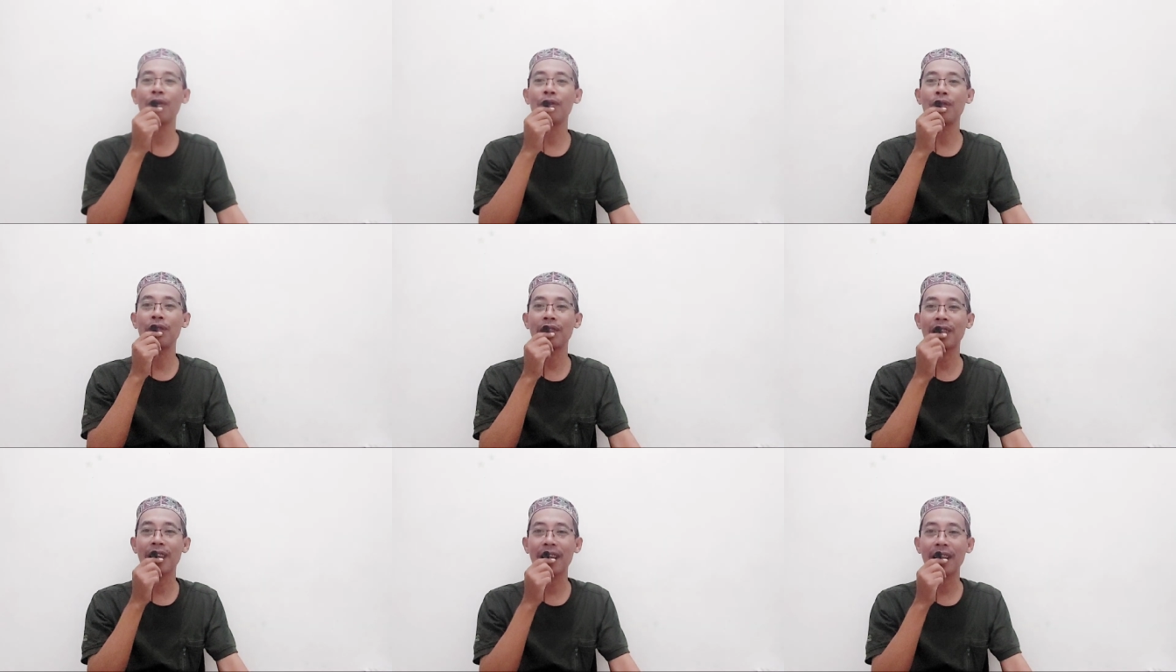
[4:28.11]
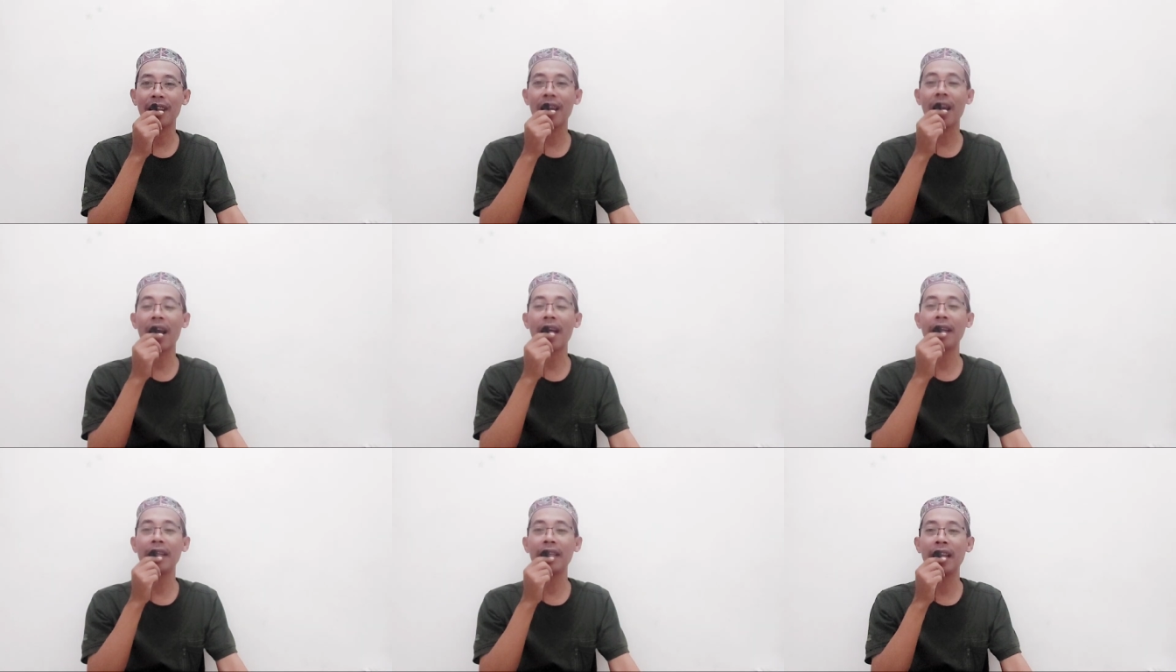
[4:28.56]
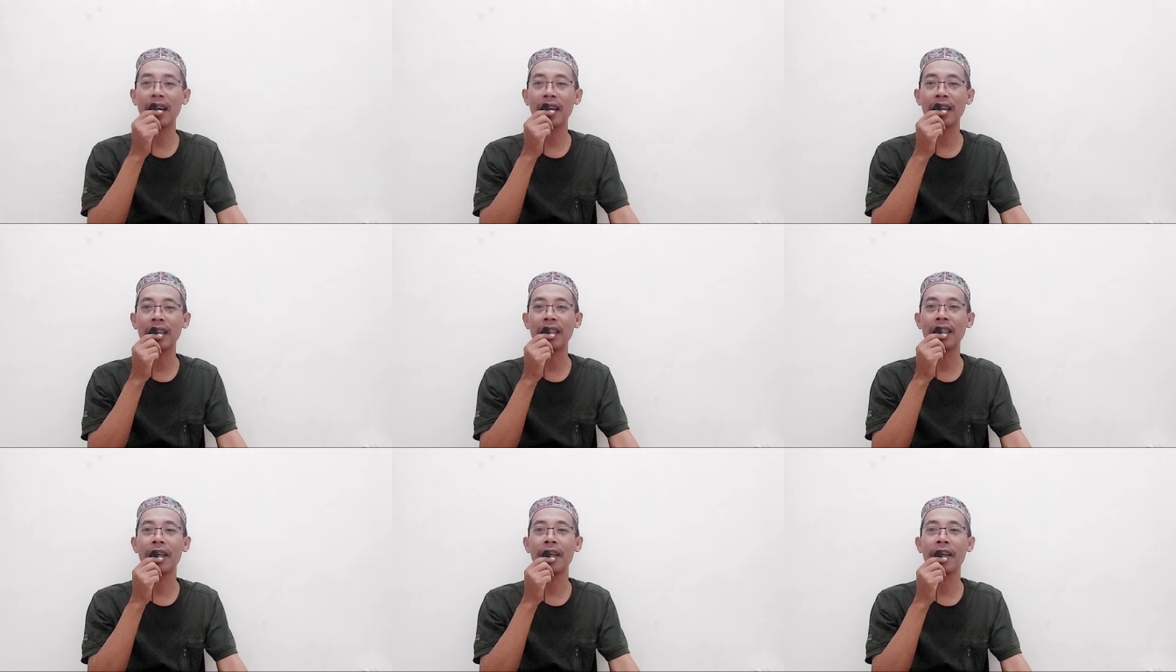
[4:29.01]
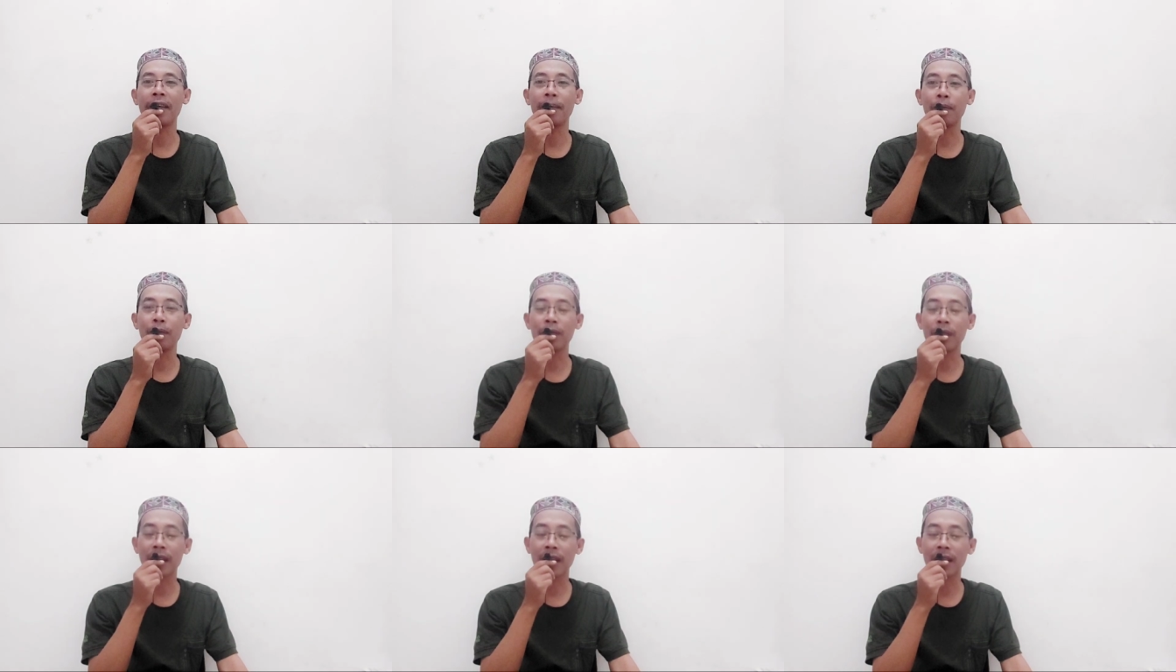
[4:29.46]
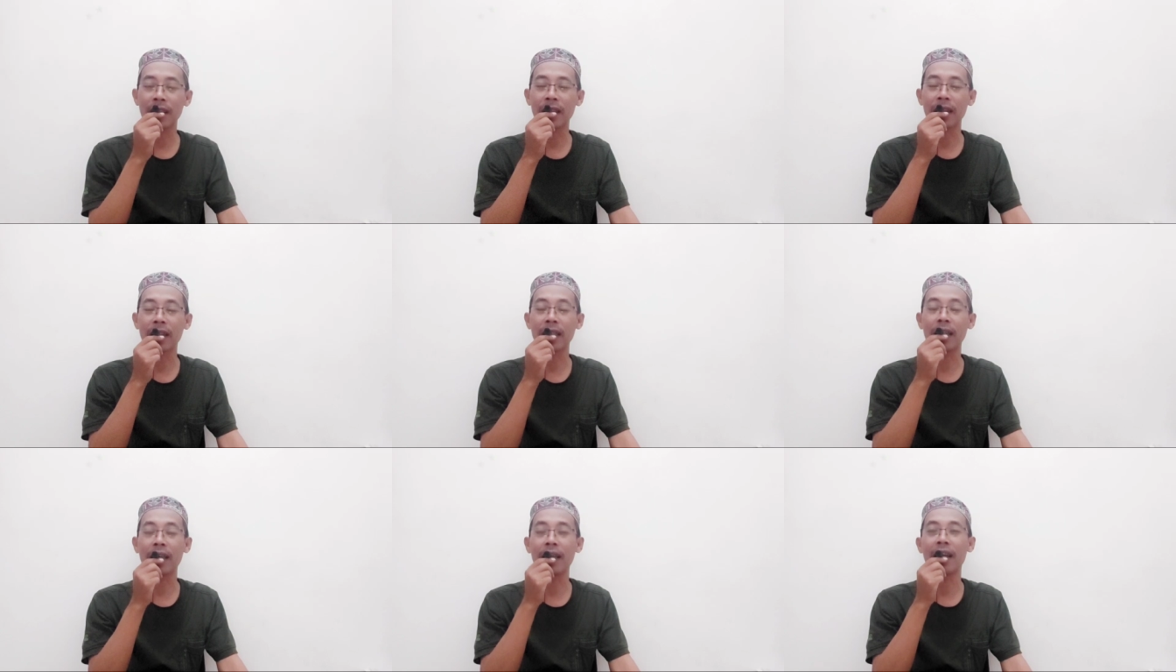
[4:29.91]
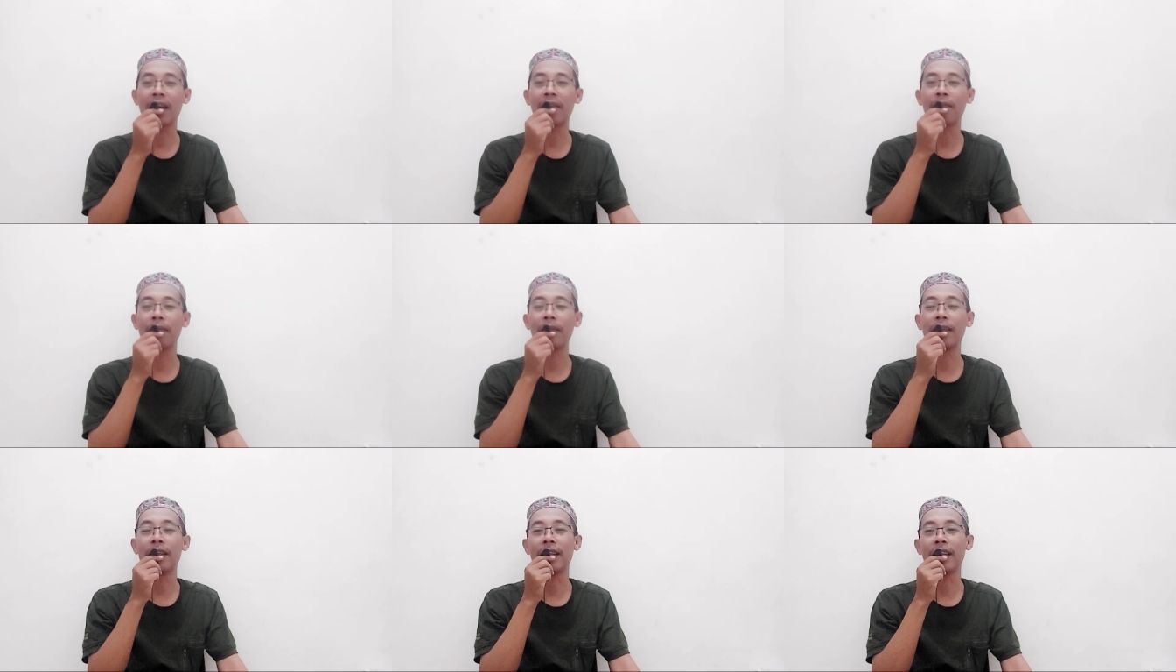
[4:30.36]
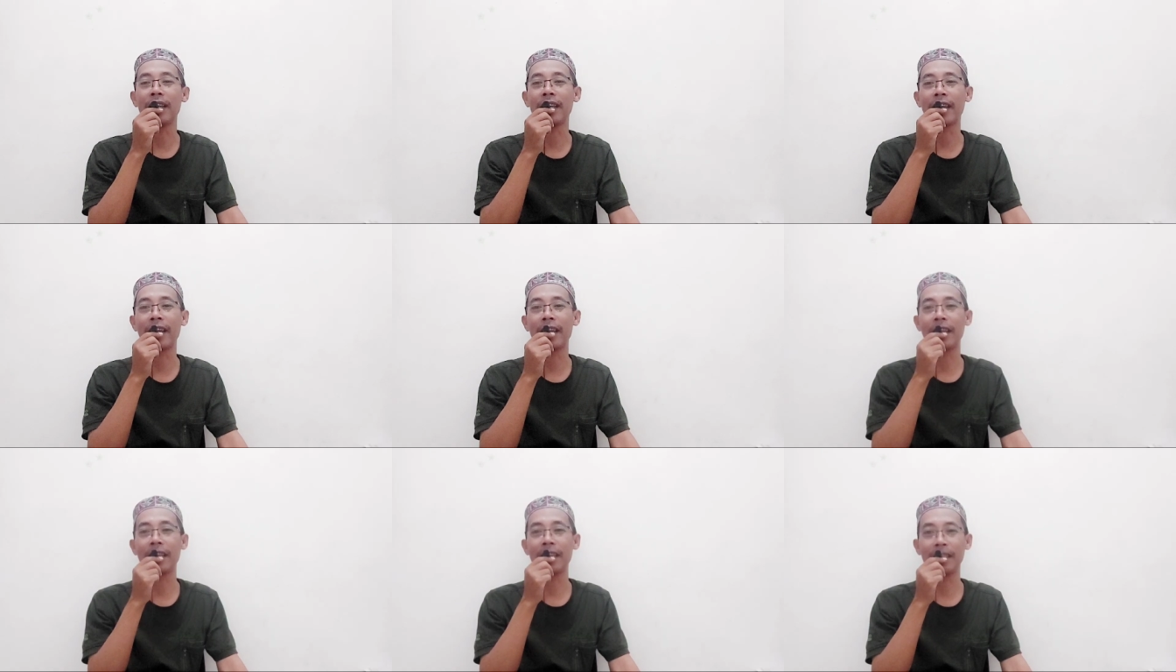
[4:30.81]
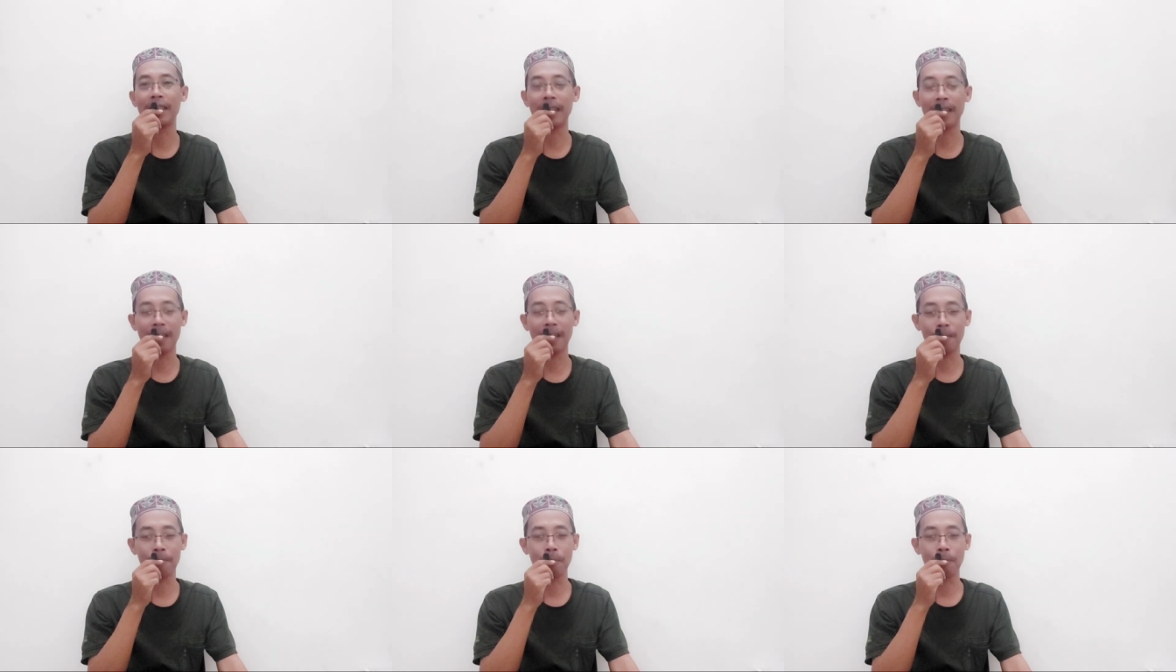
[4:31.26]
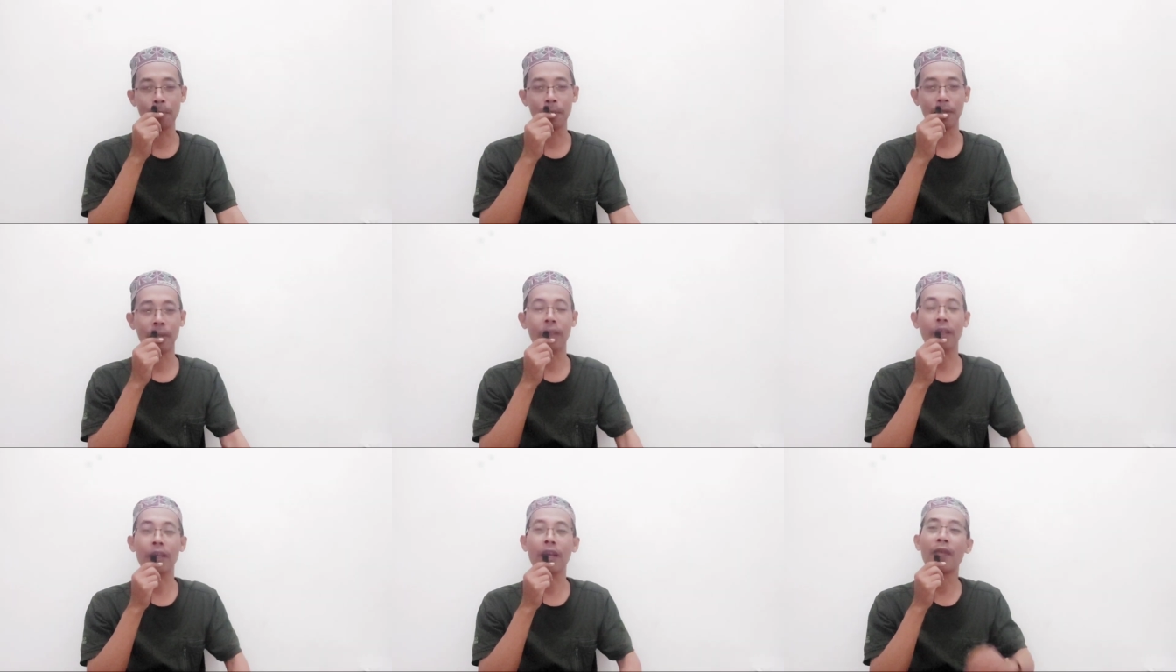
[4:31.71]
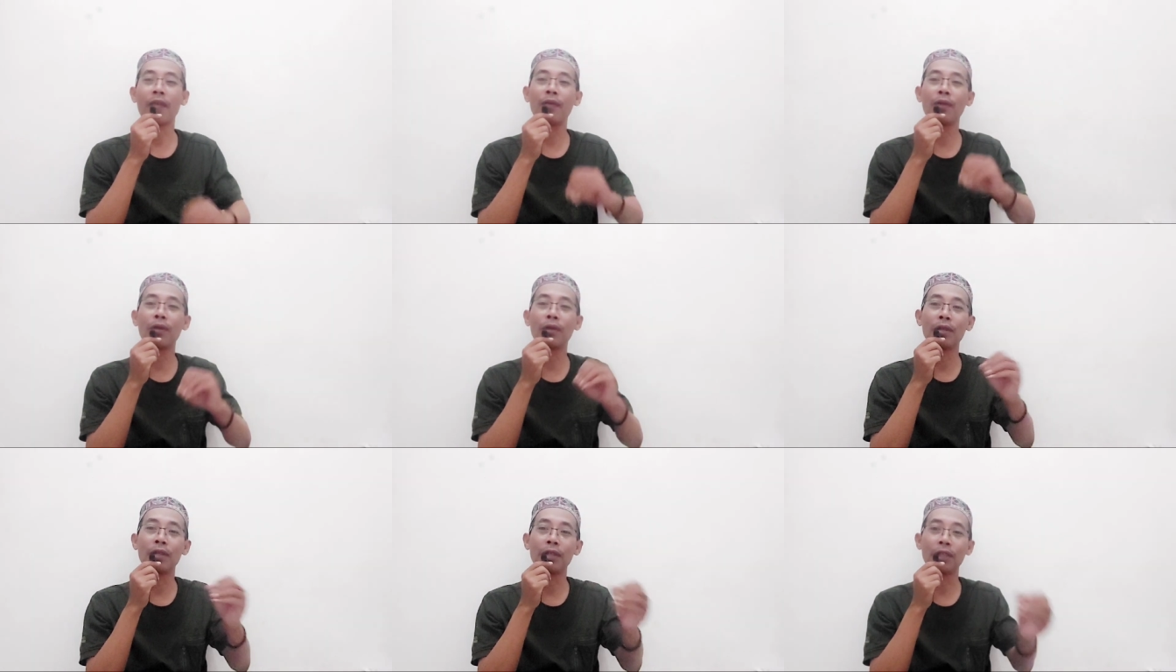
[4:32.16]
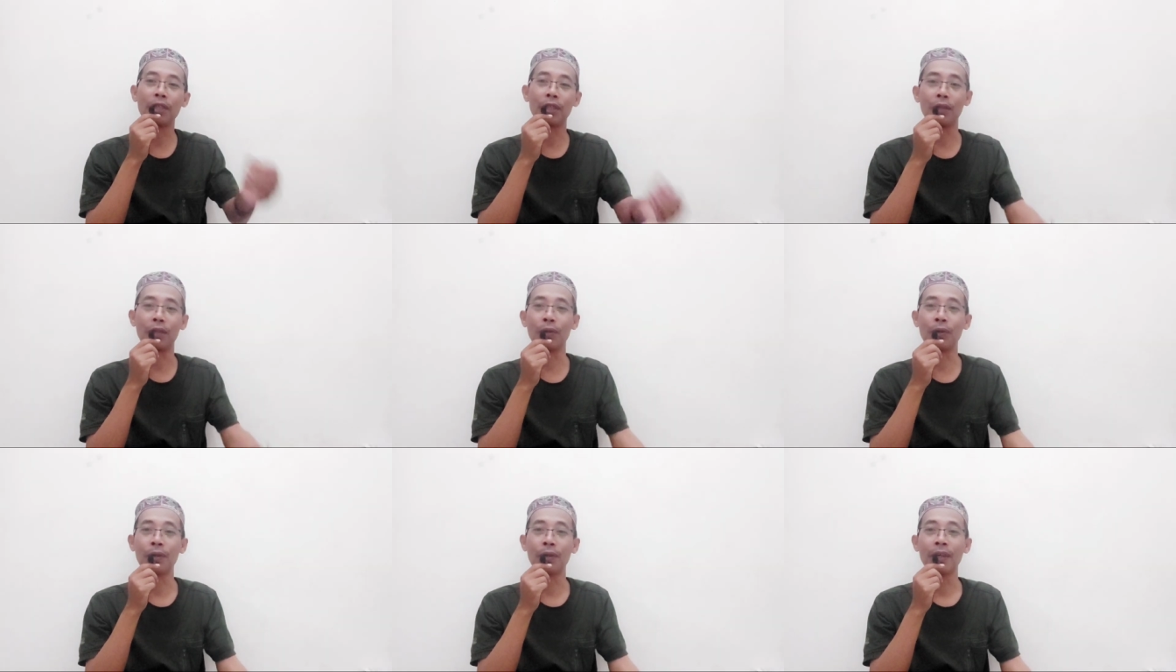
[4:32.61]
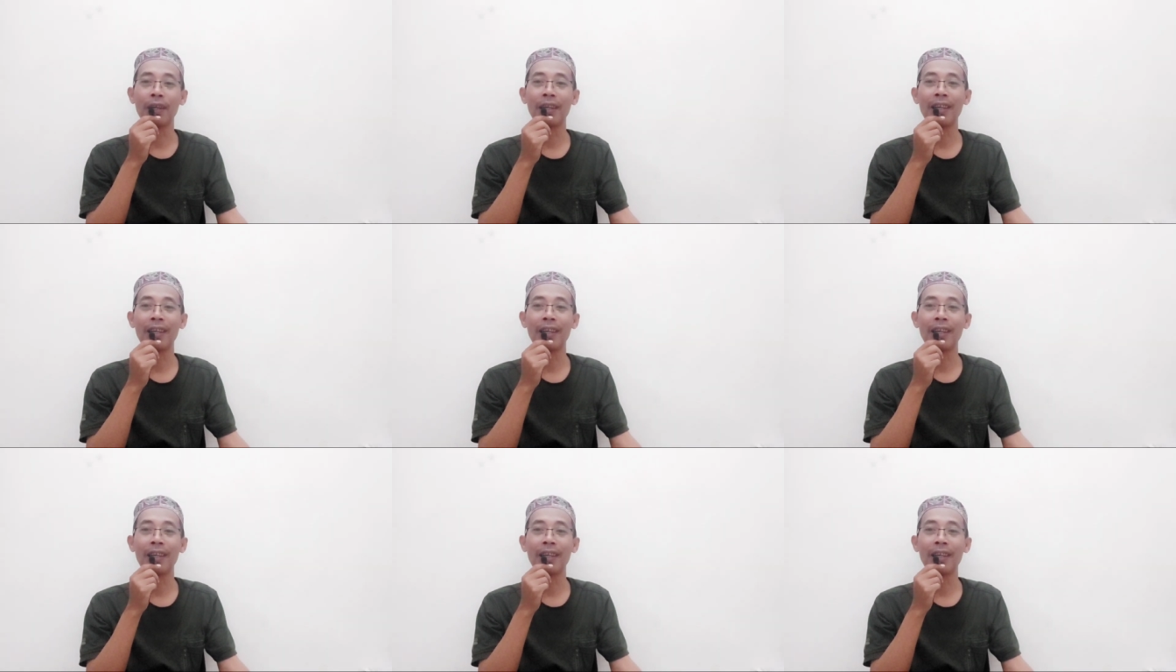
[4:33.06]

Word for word: Ustadz Endang Jaya Putra Sarjana Pendidikan Islam. Saya upload di situ.